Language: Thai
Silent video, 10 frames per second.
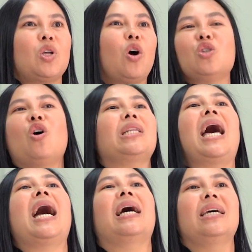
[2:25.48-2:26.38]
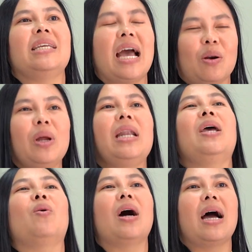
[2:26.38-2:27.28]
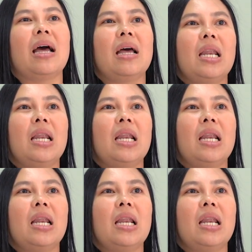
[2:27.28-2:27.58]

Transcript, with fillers: 2ช่องทางเลยอย่างรวดเร็วอะค่ะ